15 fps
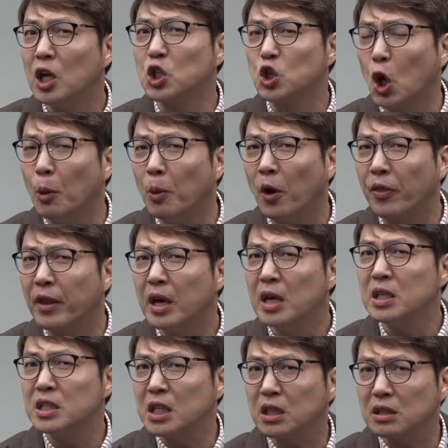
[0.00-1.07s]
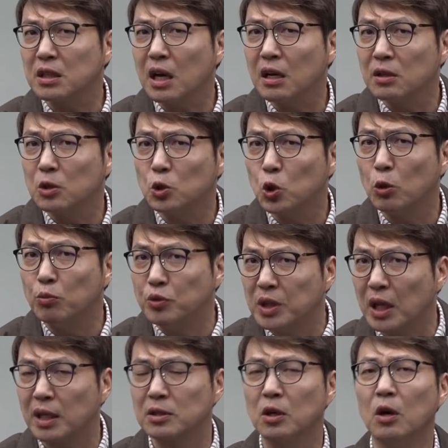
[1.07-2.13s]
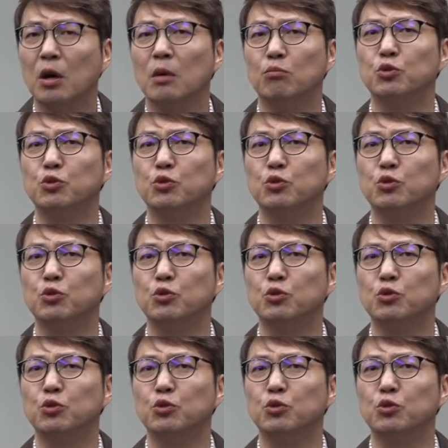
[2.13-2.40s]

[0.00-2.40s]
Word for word: 점원, 식당들도 문 닫아서